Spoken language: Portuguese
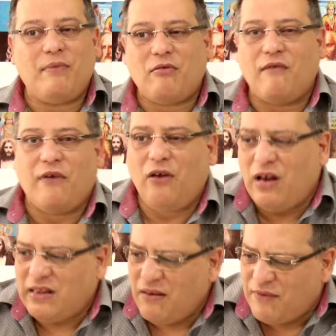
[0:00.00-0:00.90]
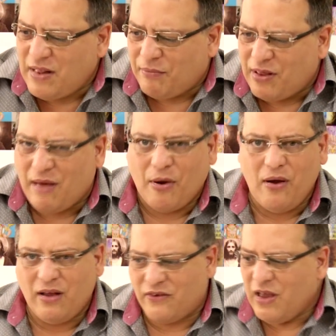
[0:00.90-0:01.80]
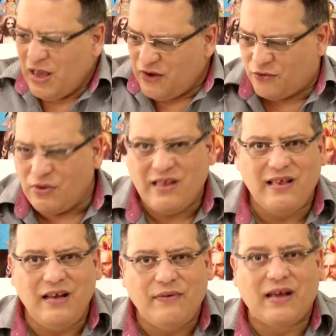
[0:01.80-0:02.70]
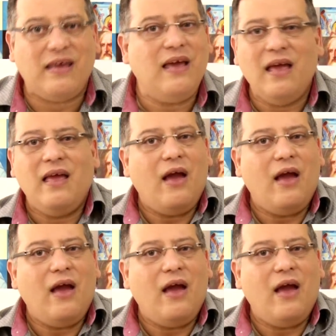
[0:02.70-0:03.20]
A pessoa fala: olha, tem vida após a morte, estuda esse livro aqui.